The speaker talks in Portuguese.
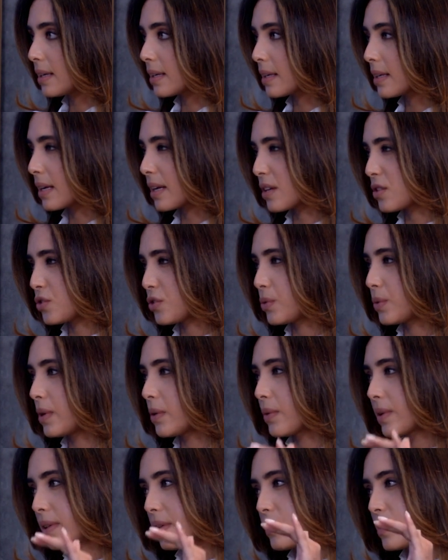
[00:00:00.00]
que acredito eu
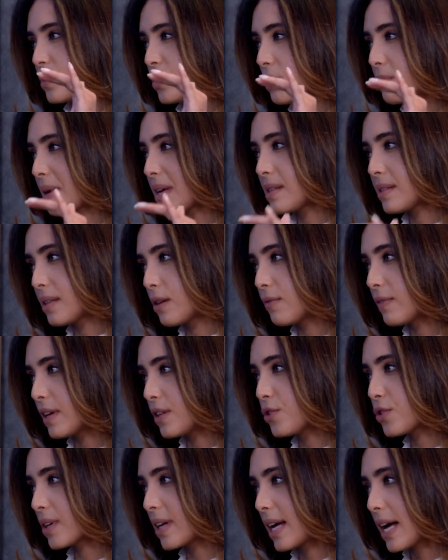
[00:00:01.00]
que não seja mais tão
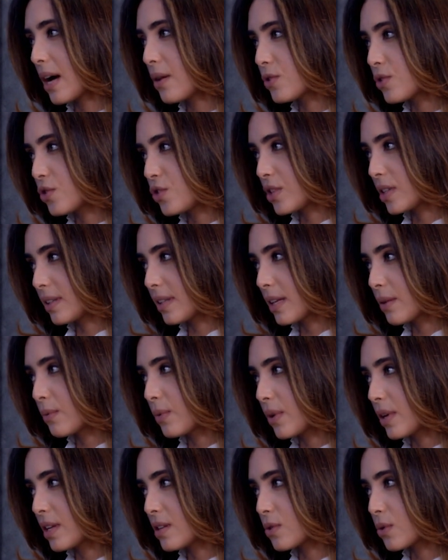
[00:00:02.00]
vertical, a gente já uhum. tem um uhum.
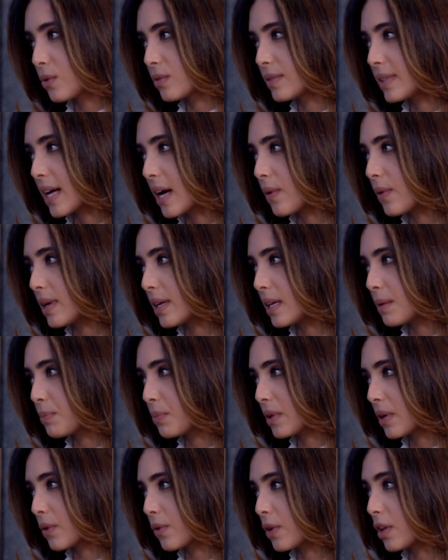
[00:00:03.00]
horizontal aí,
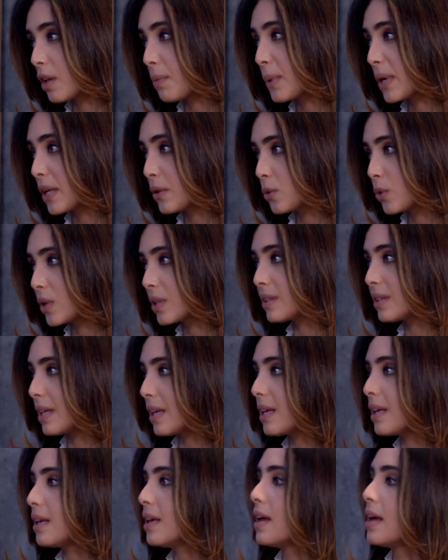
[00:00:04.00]
porque uhum. o colaborador
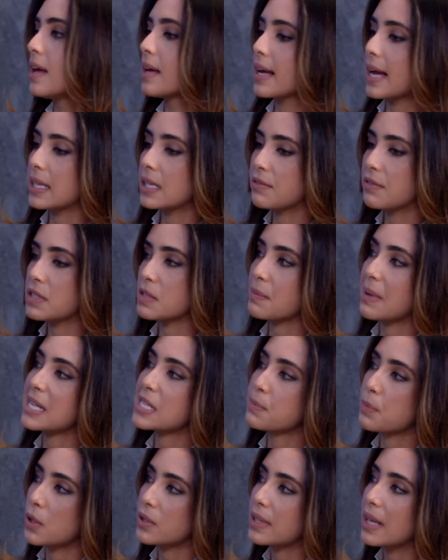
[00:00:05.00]
tem cada vez mais
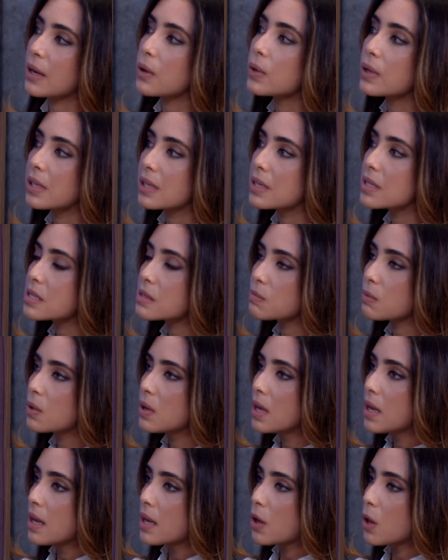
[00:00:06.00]
protagonismo.
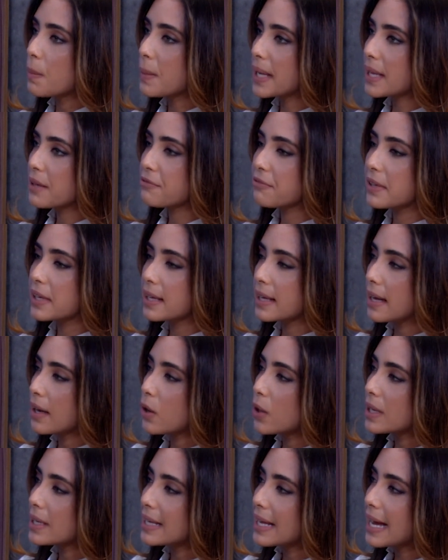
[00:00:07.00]
Como é que fica
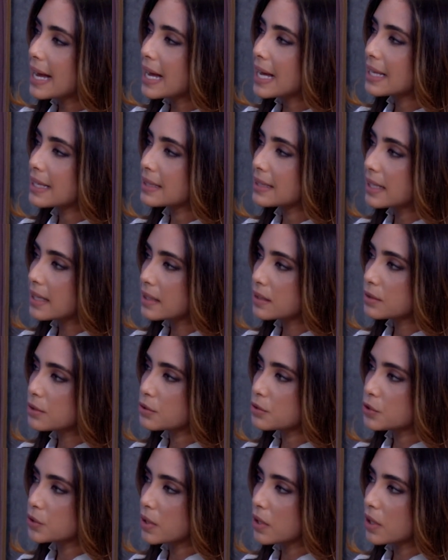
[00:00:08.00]
olhar dentro
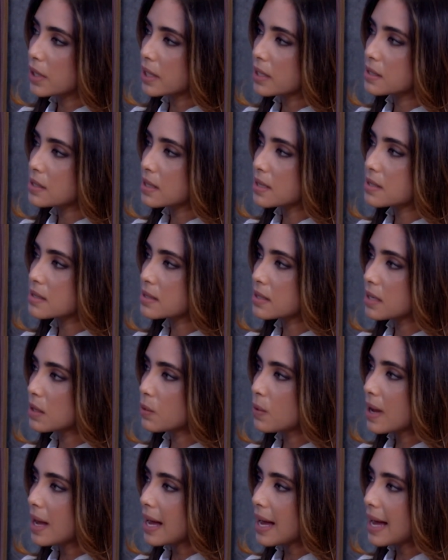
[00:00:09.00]
de uma organização
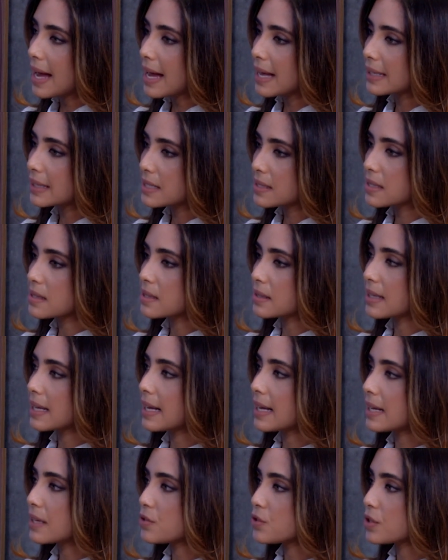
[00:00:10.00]
a
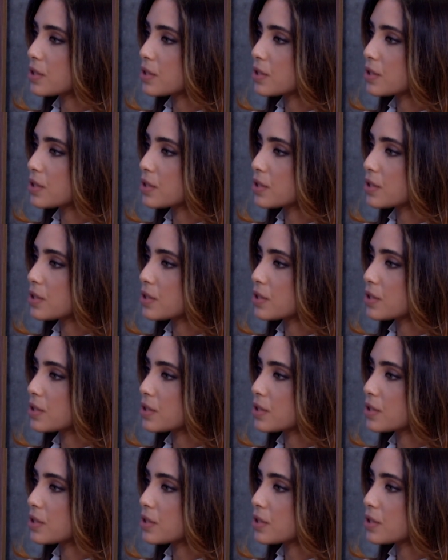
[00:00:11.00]
necessidade